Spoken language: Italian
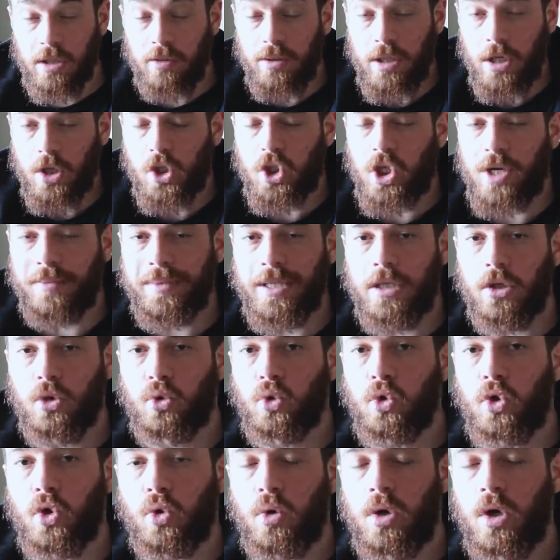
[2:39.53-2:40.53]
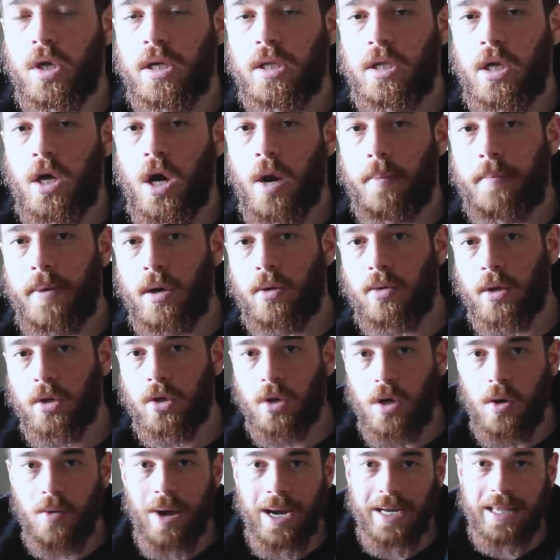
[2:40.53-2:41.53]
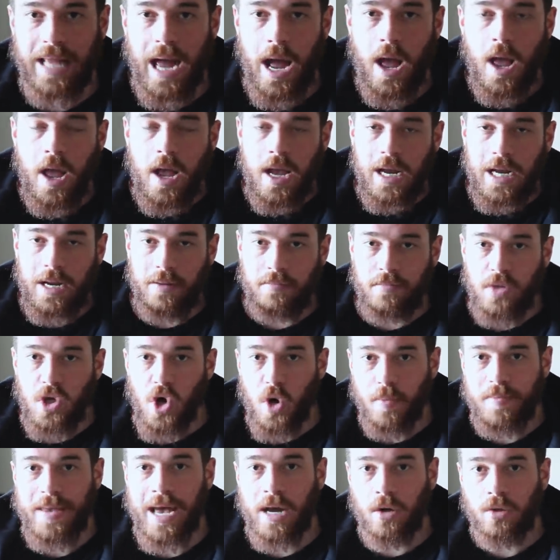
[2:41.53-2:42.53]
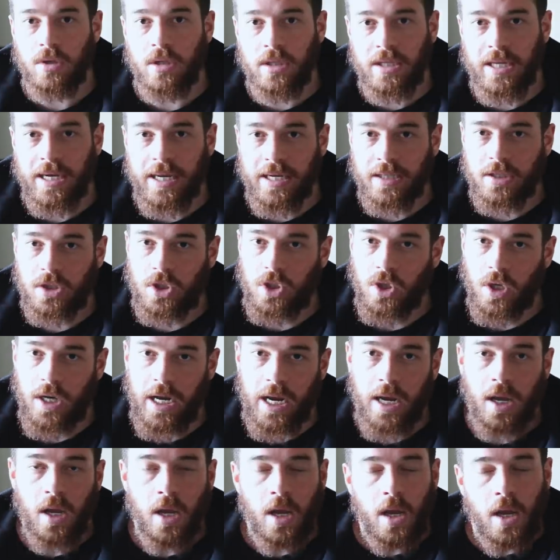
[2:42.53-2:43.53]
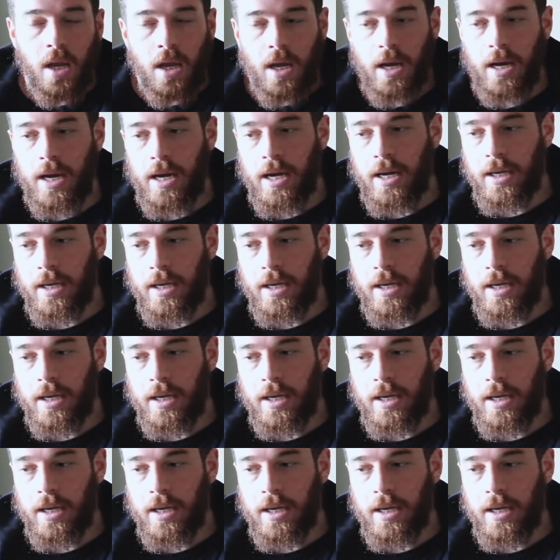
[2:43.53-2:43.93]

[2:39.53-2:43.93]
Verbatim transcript: Quindi logicamente tutto quello che dirò per quanto riguarda il mio piano di integrazione, uh,